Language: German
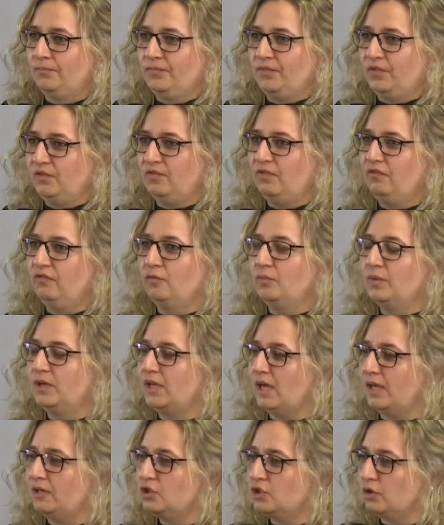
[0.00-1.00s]
Das war für
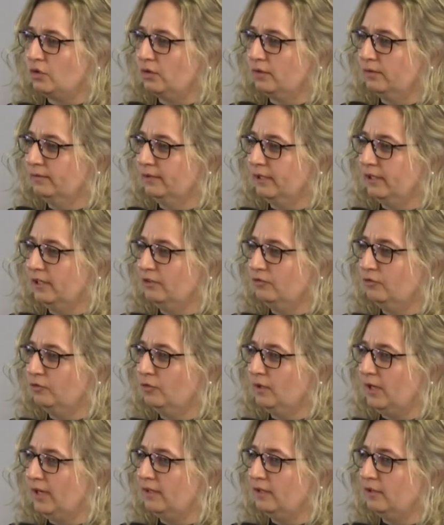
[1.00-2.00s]
mich ein Schock
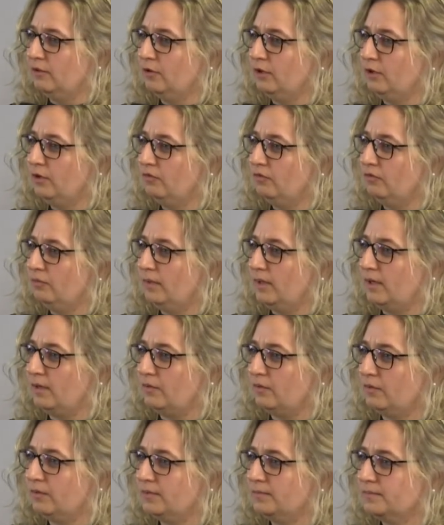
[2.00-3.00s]
irgendwo, eine neue
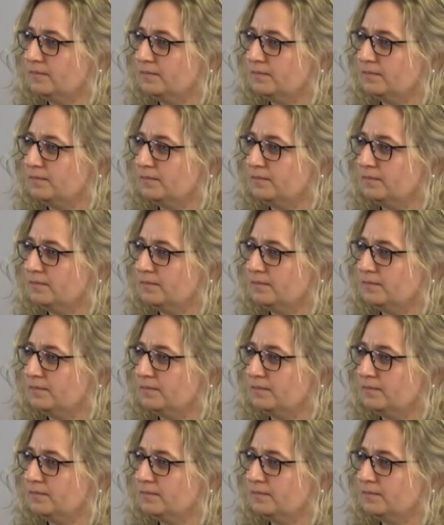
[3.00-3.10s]
Offenbarung.